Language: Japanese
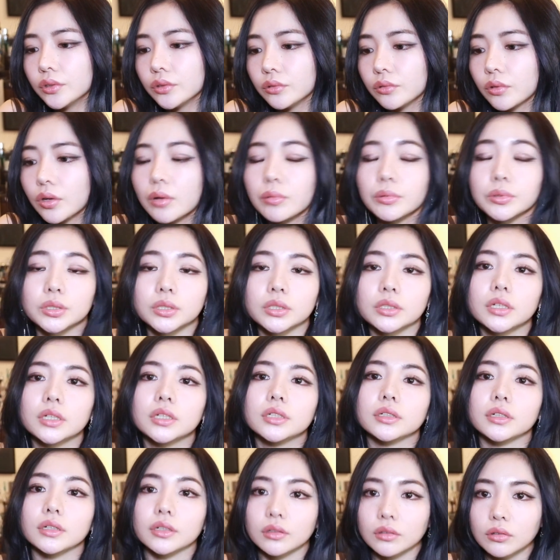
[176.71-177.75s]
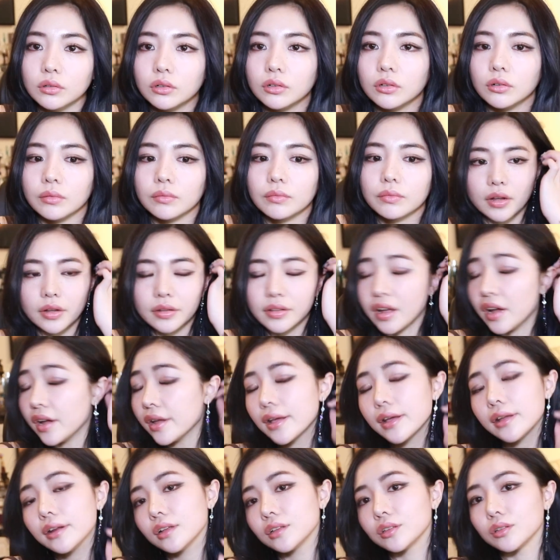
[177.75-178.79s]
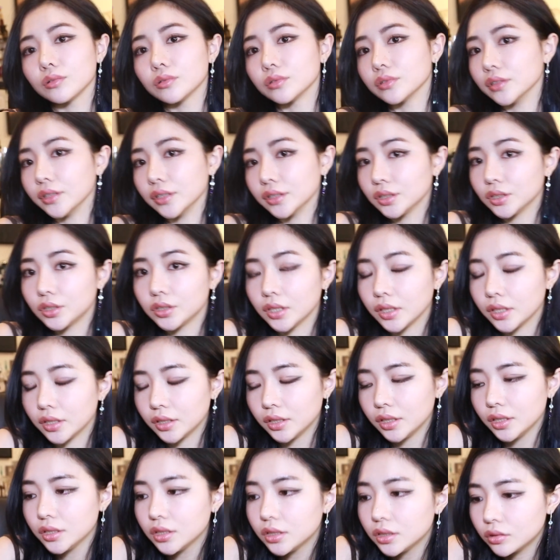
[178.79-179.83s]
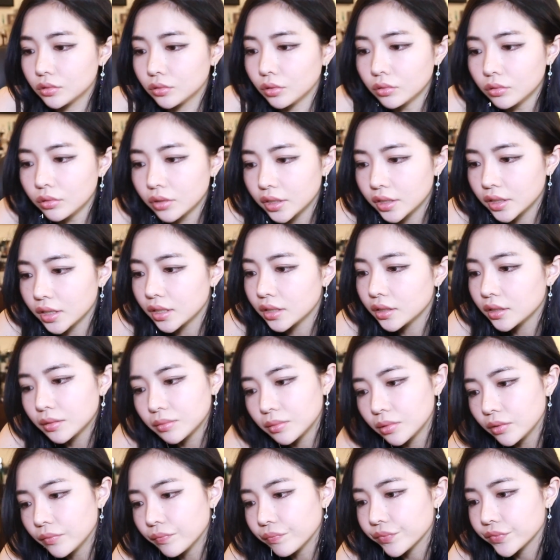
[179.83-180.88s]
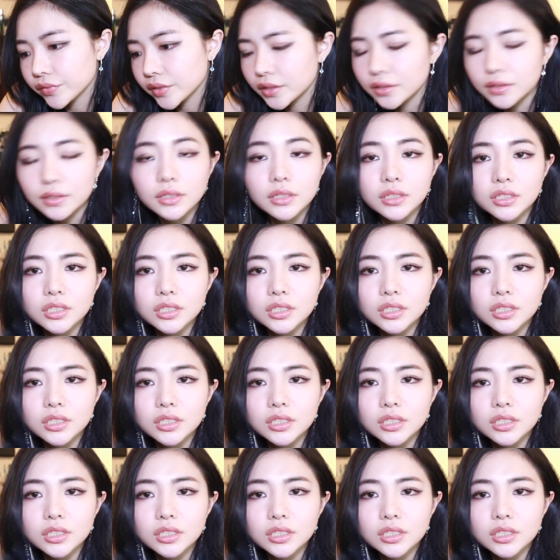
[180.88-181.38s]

のかもしれないんだけど早いなんてことはね私はどの期間でもさすがに